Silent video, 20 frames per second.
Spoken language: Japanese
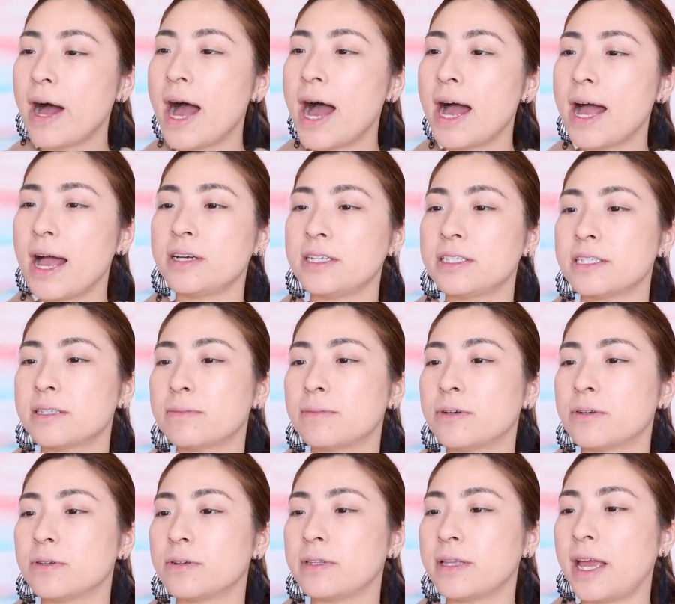ウはいつ
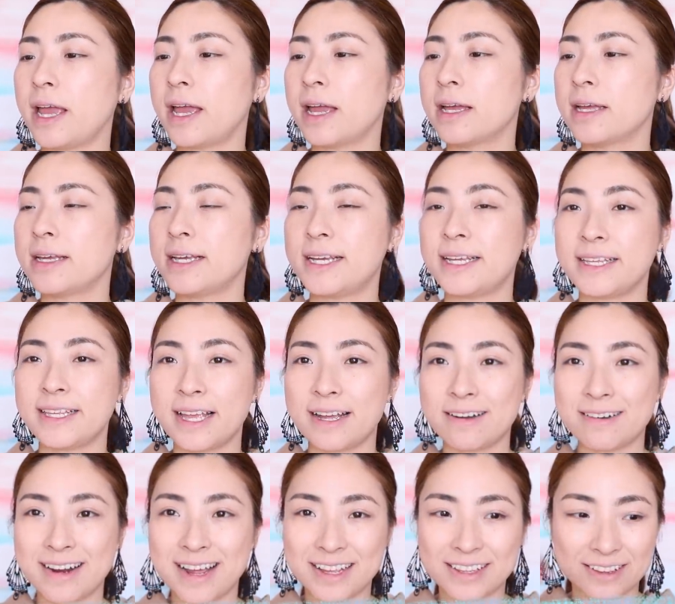ものね
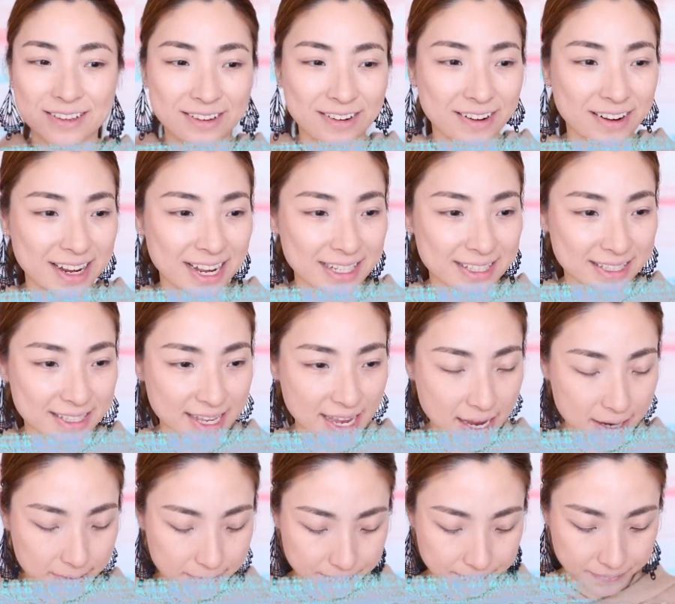インテグレートのやつ
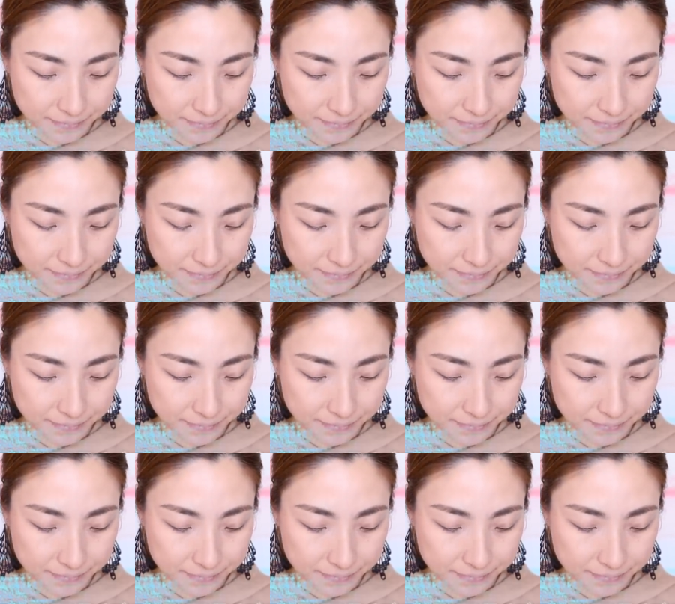で